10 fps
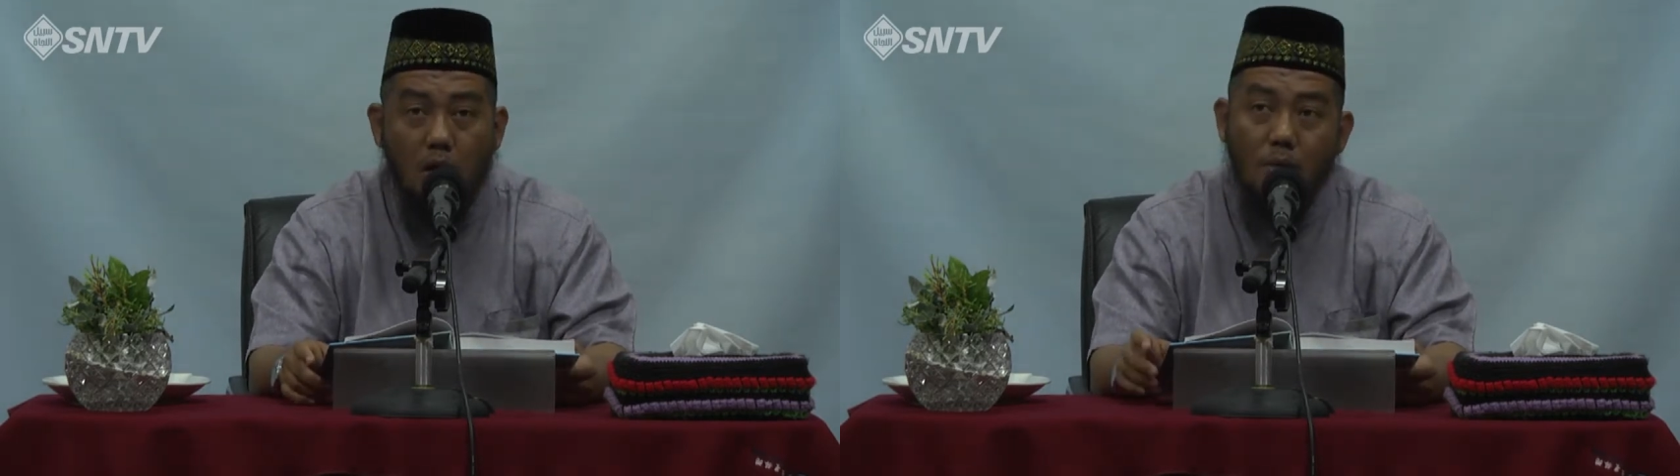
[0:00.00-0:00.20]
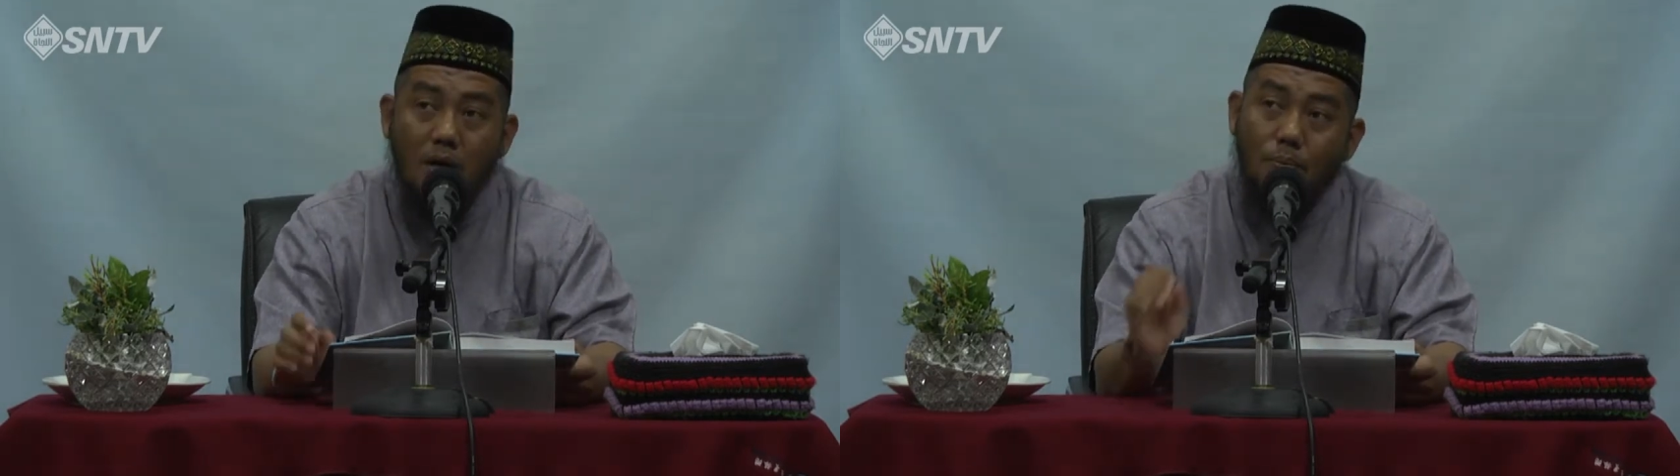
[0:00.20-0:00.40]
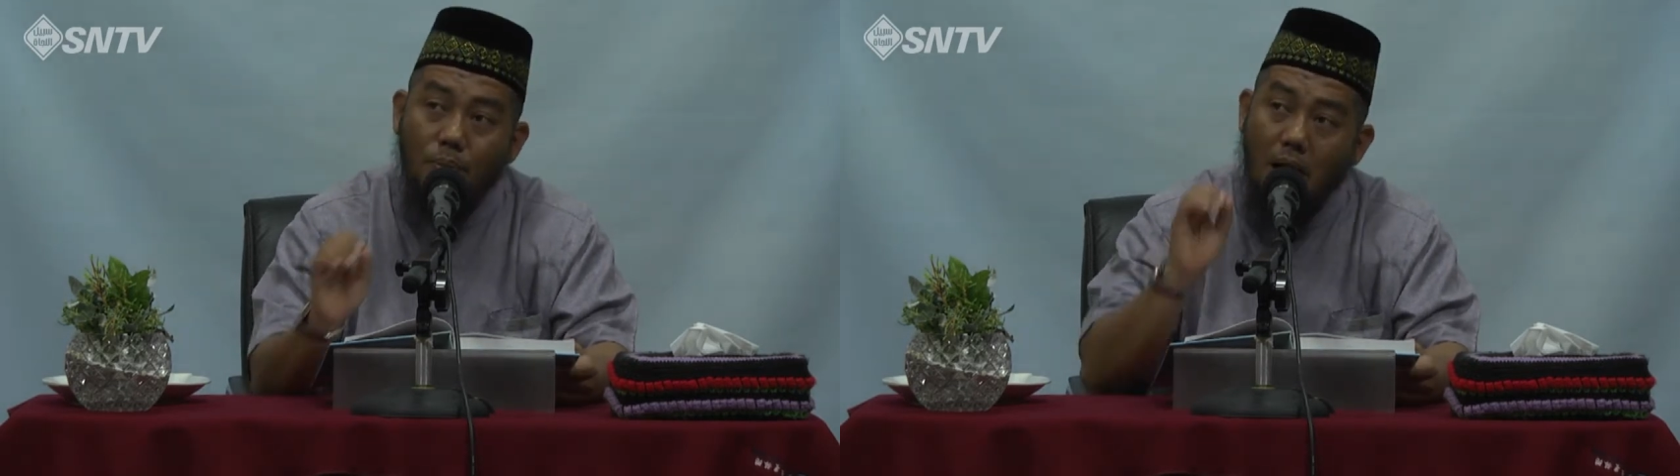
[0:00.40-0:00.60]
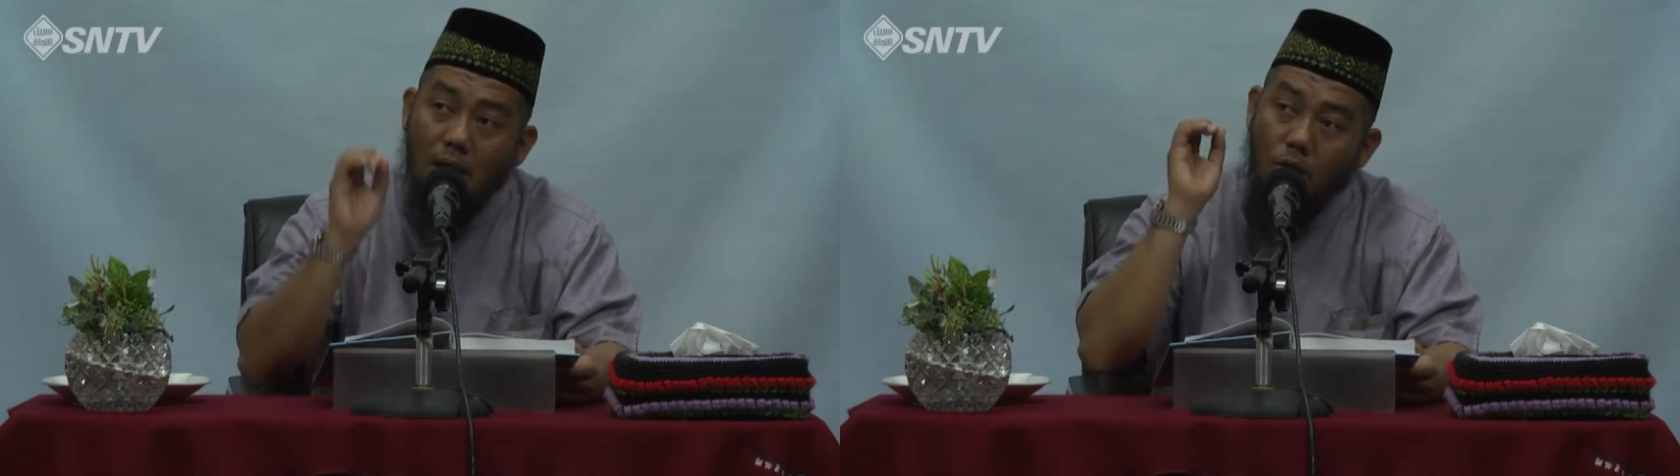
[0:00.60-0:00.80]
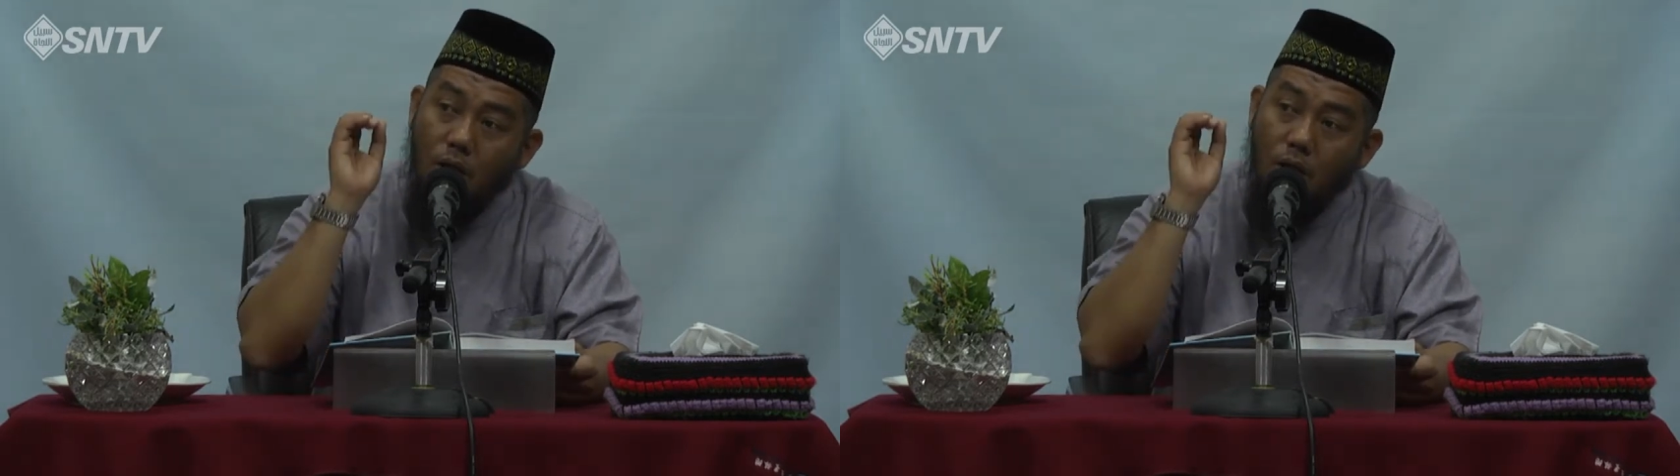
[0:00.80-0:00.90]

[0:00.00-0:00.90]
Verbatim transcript: yang mengepak di